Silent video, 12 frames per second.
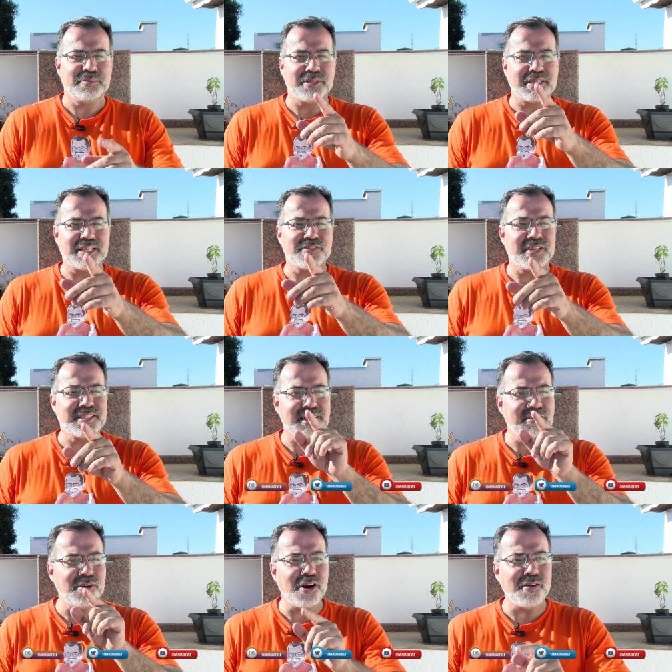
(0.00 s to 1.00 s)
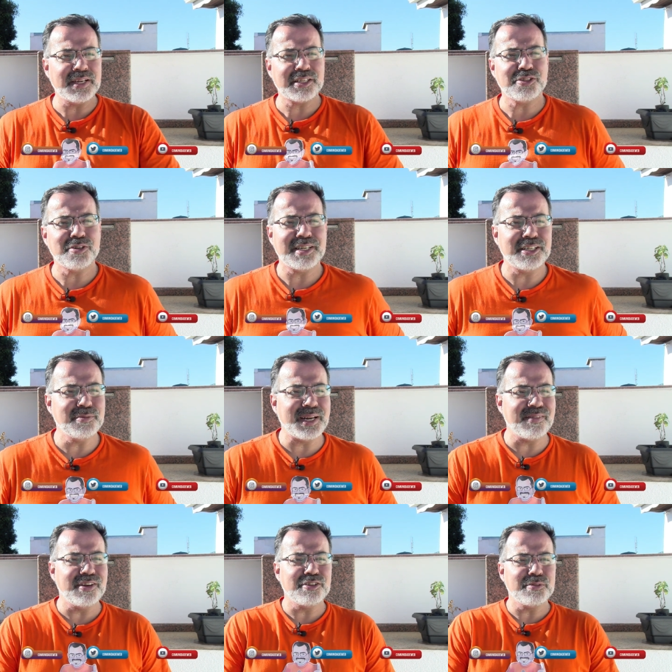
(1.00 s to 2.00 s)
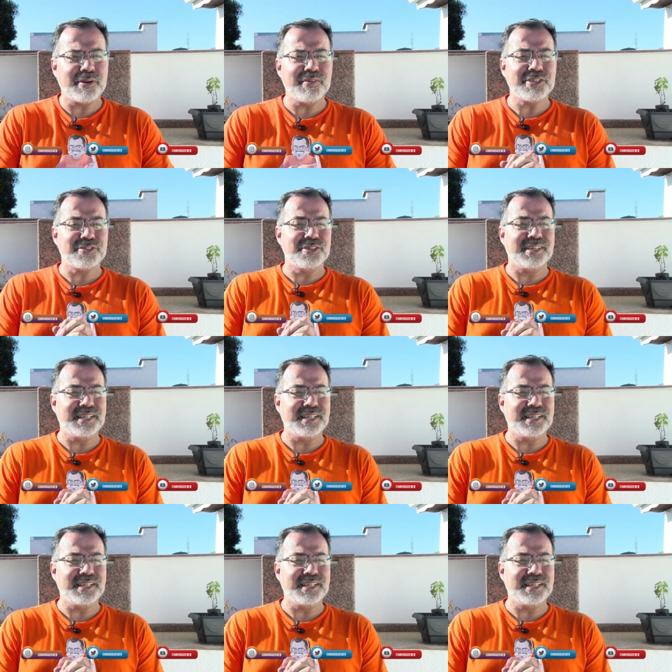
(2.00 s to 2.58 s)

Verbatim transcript: Porque às vezes você não ouve aqui o seu querido e maravilhoso professor,